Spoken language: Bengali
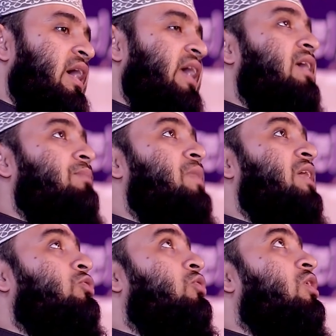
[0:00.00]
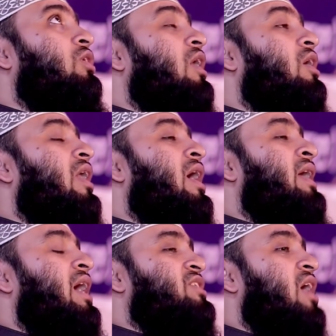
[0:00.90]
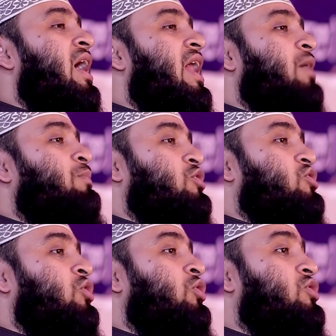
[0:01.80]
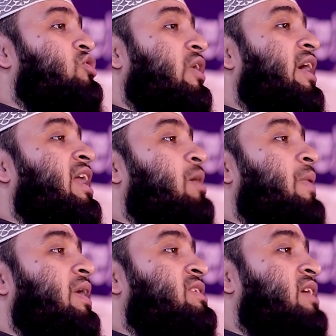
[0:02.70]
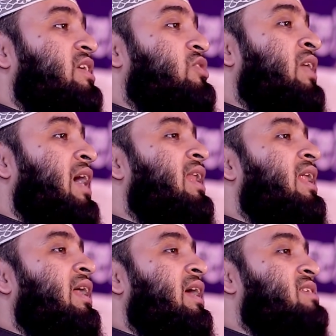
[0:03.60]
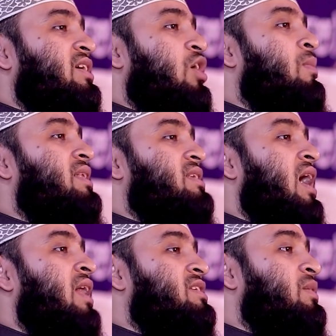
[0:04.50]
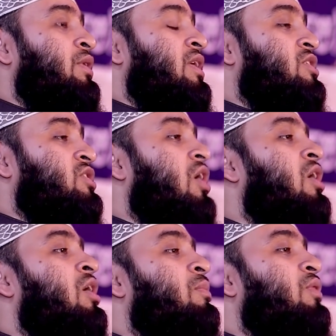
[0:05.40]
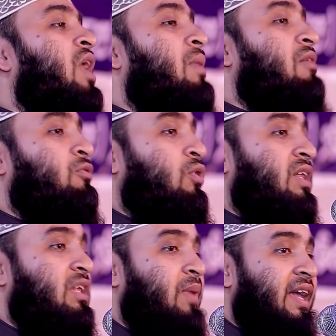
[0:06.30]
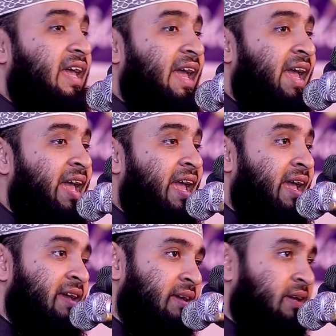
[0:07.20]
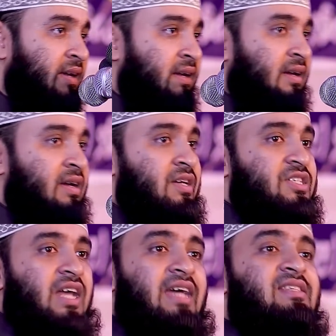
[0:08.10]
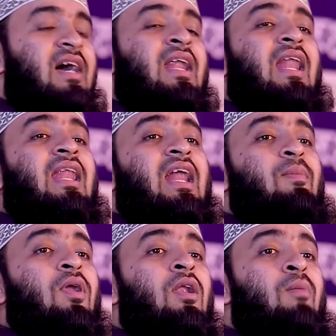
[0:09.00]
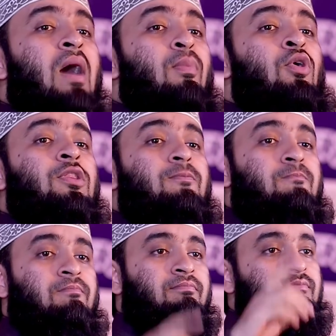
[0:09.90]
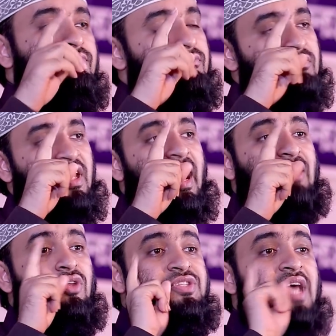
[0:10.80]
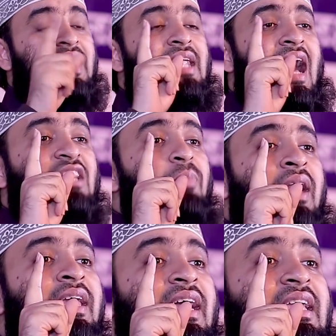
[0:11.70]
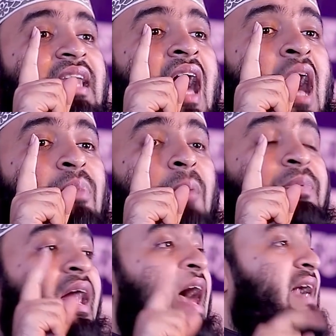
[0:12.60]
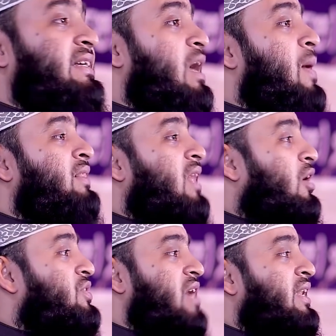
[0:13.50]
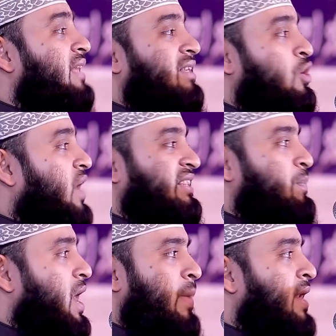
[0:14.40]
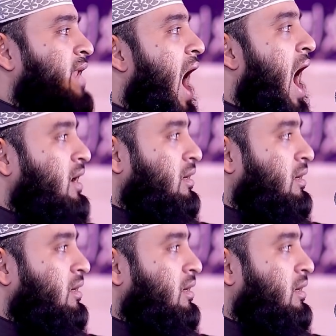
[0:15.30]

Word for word: এই মৃত্যুর গরগরানি আসার আগ পর্যন্ত চোখের পানি ছেড়ে যদি আল্লাহর কাছে ক্ষমা চান জীবনের সব গুনাহ মাফ করে দিবে কে শয়তান আল্লাহরে বলল মাবুদ এত জান্নাত বানিয়ে কি লাভ আপনার একটা বান্দারও জান্নাতে ঢুকাতে পারবেন না